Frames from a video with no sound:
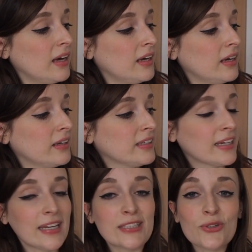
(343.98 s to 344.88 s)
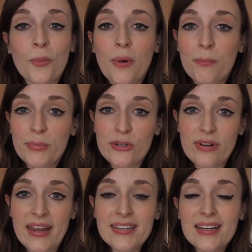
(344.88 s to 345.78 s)
Äh, hier geht es um
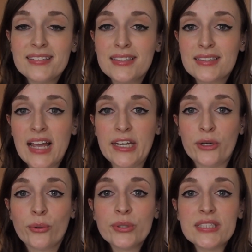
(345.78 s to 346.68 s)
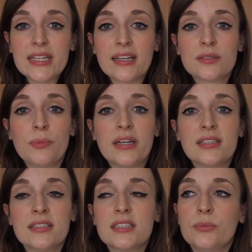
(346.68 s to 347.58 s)
Miranda. Sie ist eine
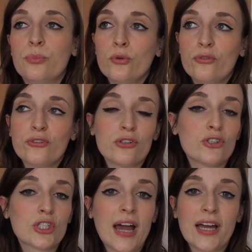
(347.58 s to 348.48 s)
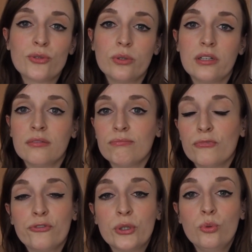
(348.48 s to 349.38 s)
Kunstexpertin. Sie prüft Statuen,
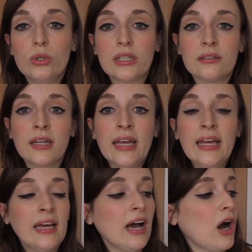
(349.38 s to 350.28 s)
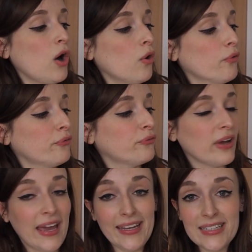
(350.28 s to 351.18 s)
Figuren auf
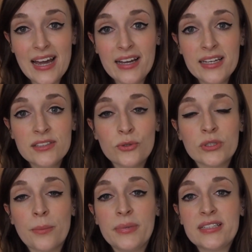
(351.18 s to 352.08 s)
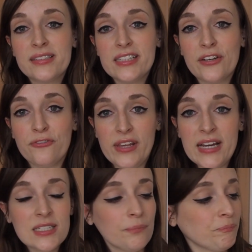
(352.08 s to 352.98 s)
Echtheit und ermittelt ihren
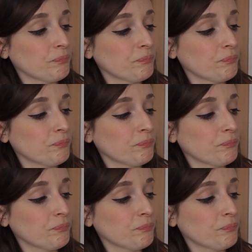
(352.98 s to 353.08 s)
Wert.